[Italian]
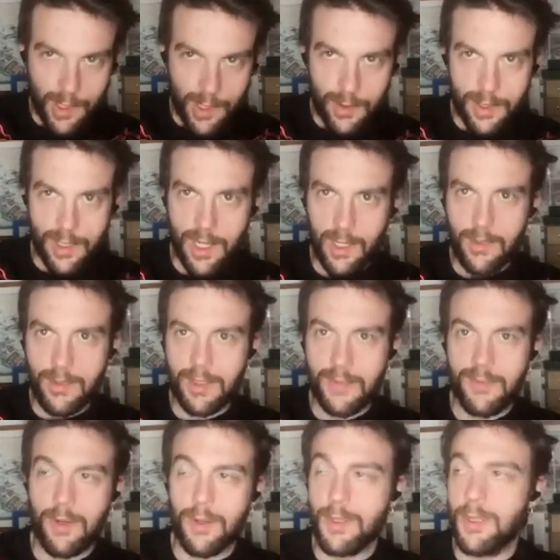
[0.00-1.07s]
Cosa, cosa
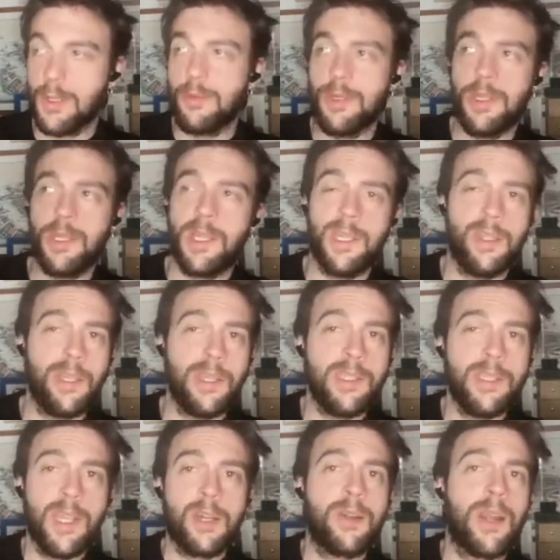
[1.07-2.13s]
voglio? E quindi chiede,
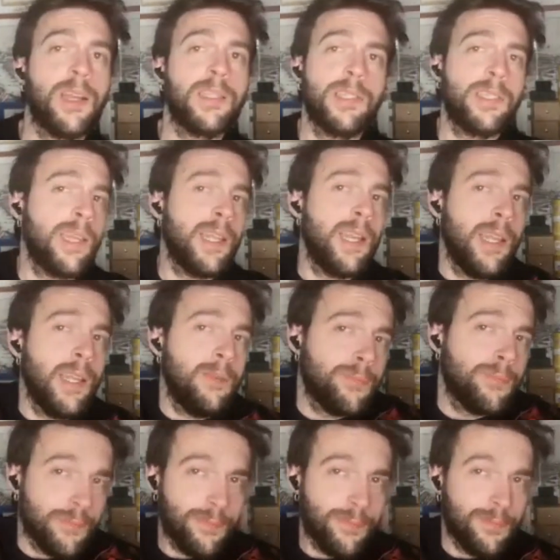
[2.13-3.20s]
interroga le stelle,
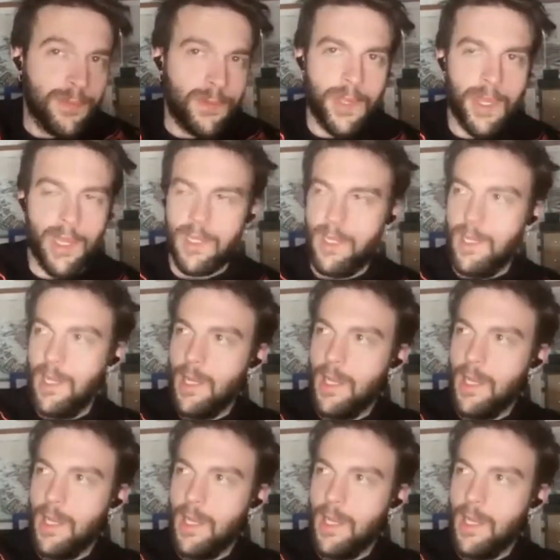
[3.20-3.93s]
ok?